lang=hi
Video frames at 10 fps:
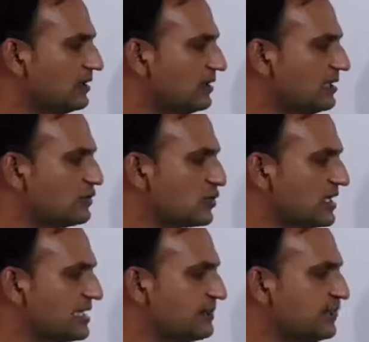द
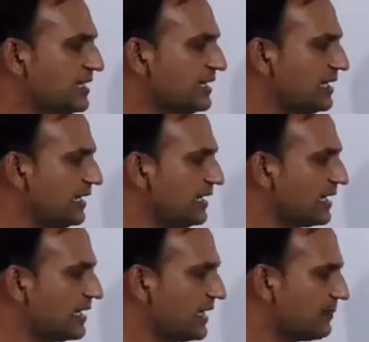ट्रीज बी
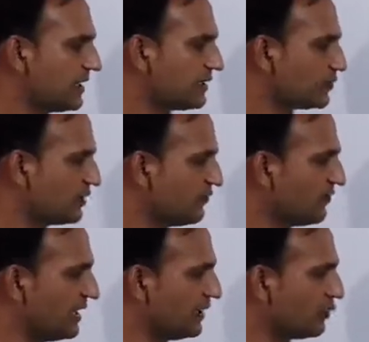यहाँ पर देखिए स्टूडेंट
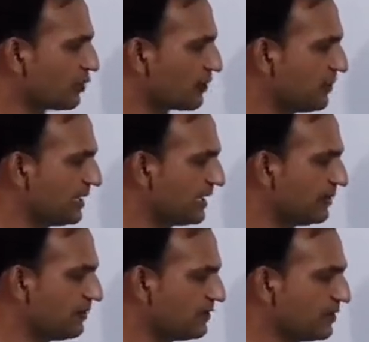व्हील और बी के
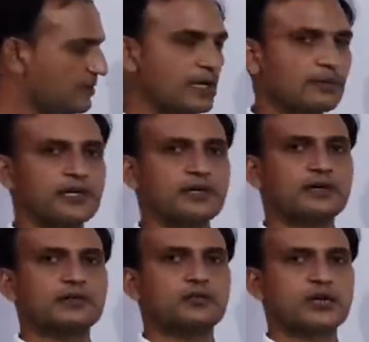बिटवन में हमने
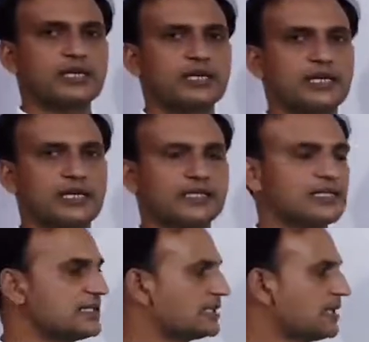ट्री लगाया
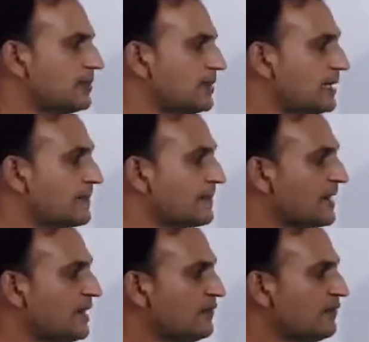जैसे कि हमने
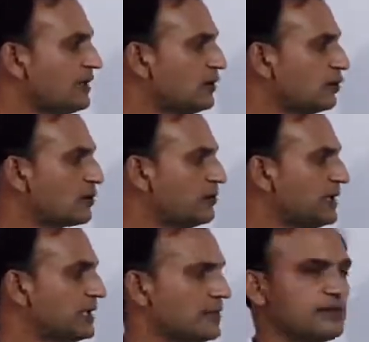विल और
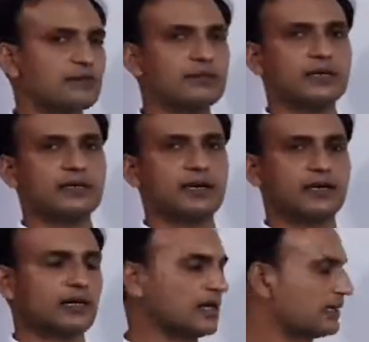बी के बिटवन में
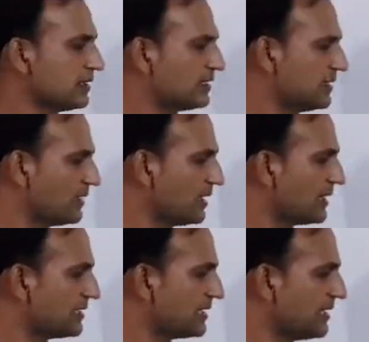नॉट लगाया था सेम यहाँ
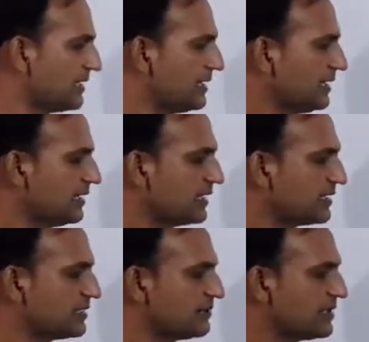पे ऐसे ही है यानी कि
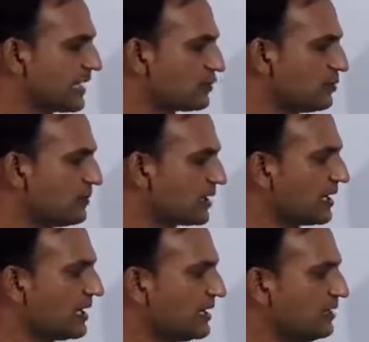सब्जेक्ट जो हमारा
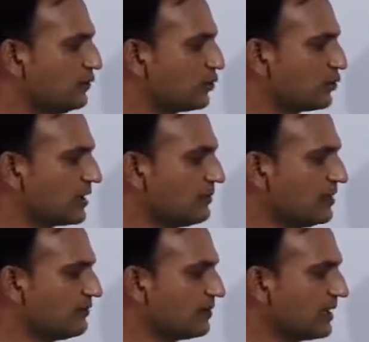है इन दोनों के
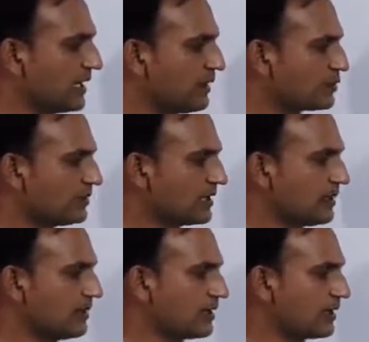बिटवन में आया है उसके बाद
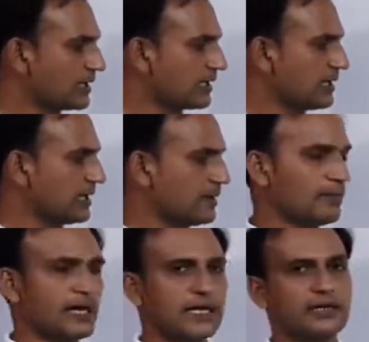आपने कट लगाना है
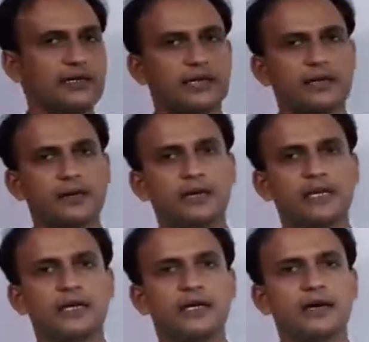बाई लगा के
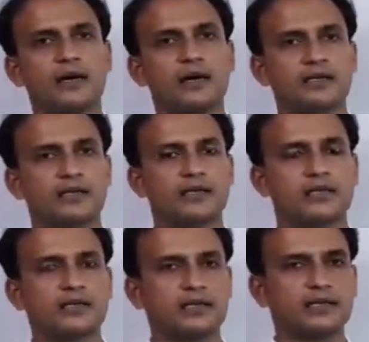आपने आस करना
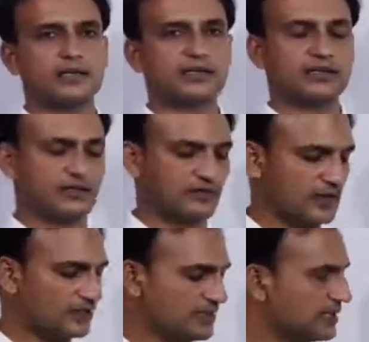है यानी कट थर्ड
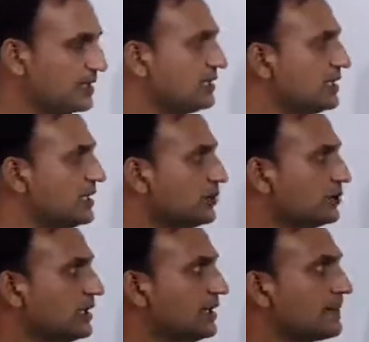फॉर्म इसकी यही
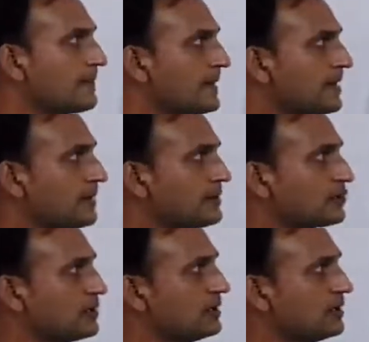होती है यहाँ पे
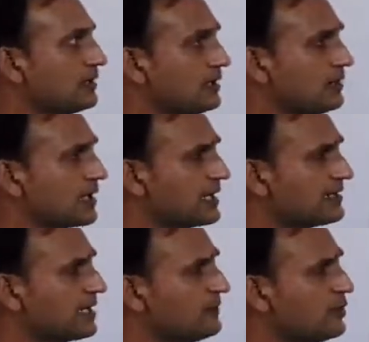स्टूडेंट दोबारा
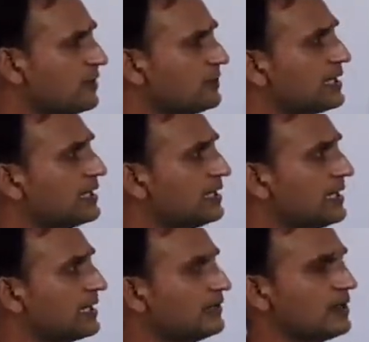इसका रिव्यू हम देख लेते
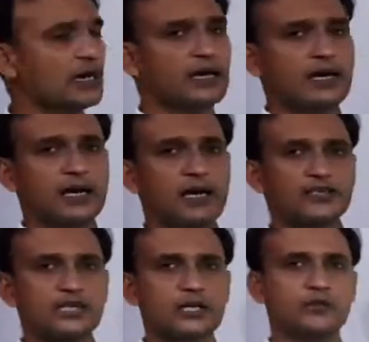हैं कि
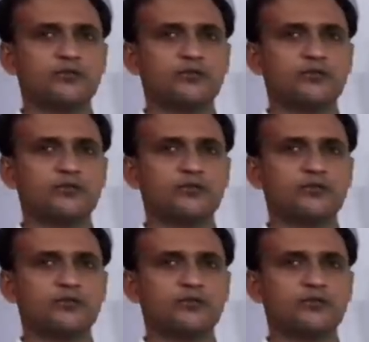शेल और